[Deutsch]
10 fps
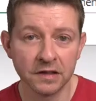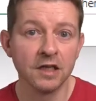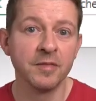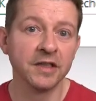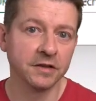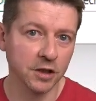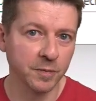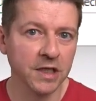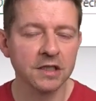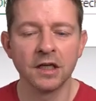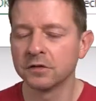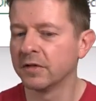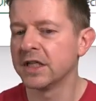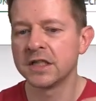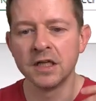Elements entspricht. Also
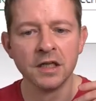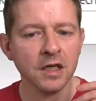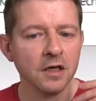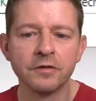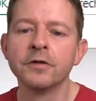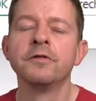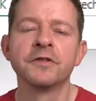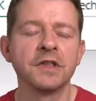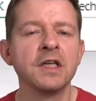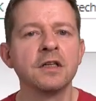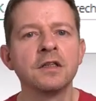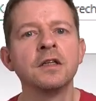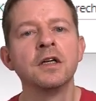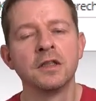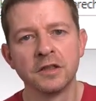wenn ich den
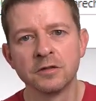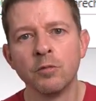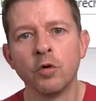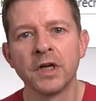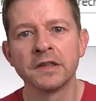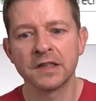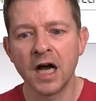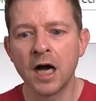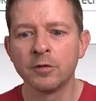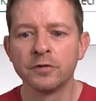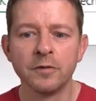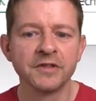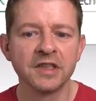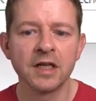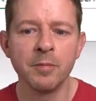15. des Monats habe,
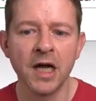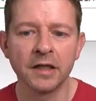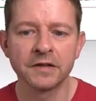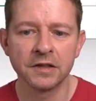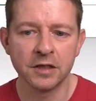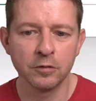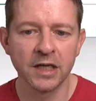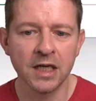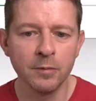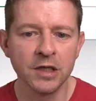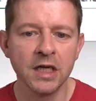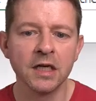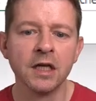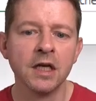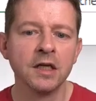15. März, ich übergebe
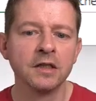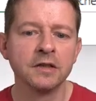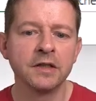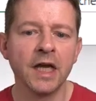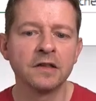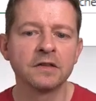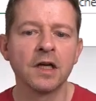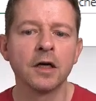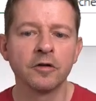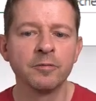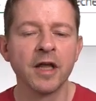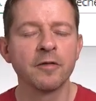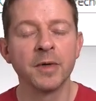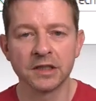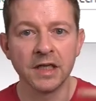den Date Start of Month,
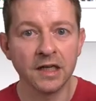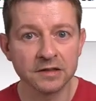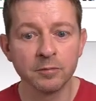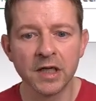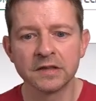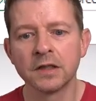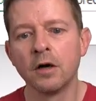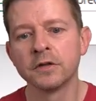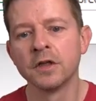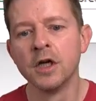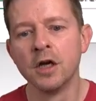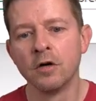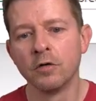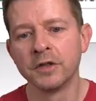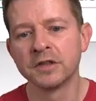mache den 1. März draus
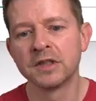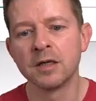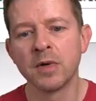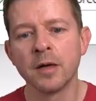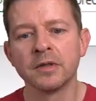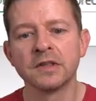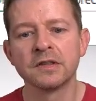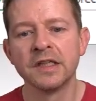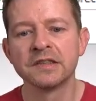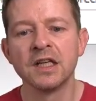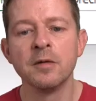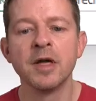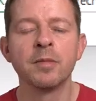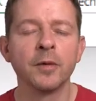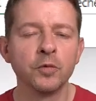und das, Ding bleib, das
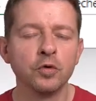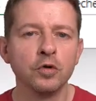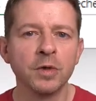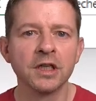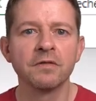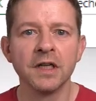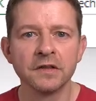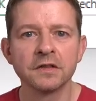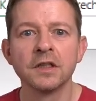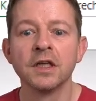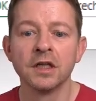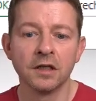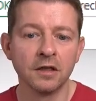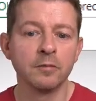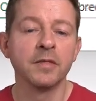Listenelement bleibt nur übrig, wenn es
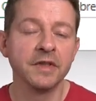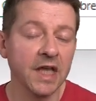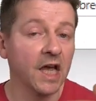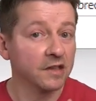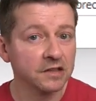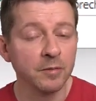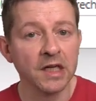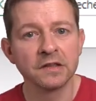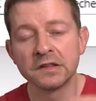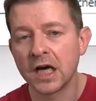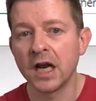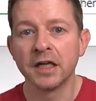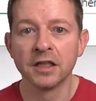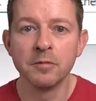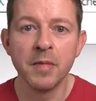ähm, der 1. März ist. Alle
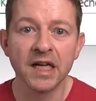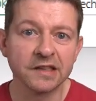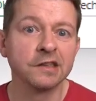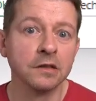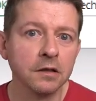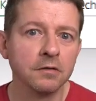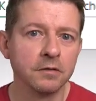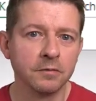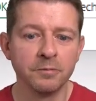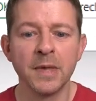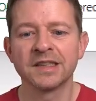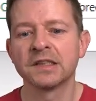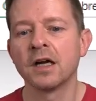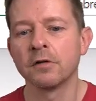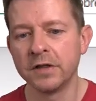anderen Märze,
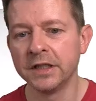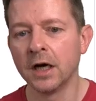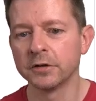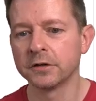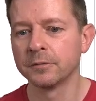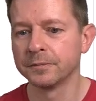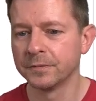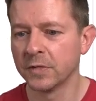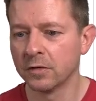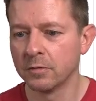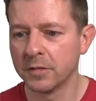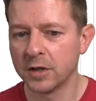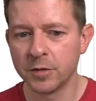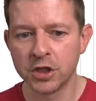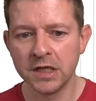Märztage fliegen raus. So,
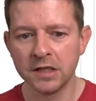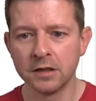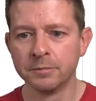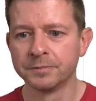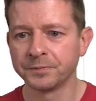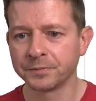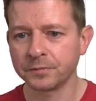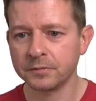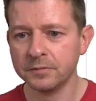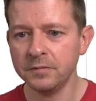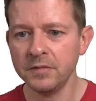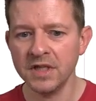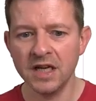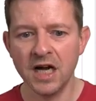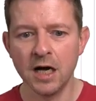ich bestätige,
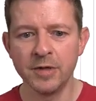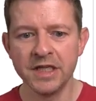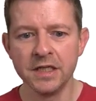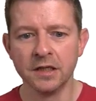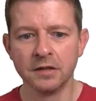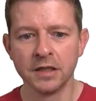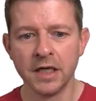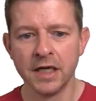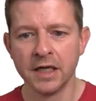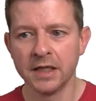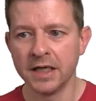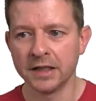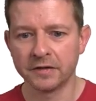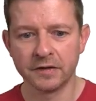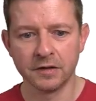habe hier
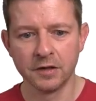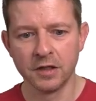jetzt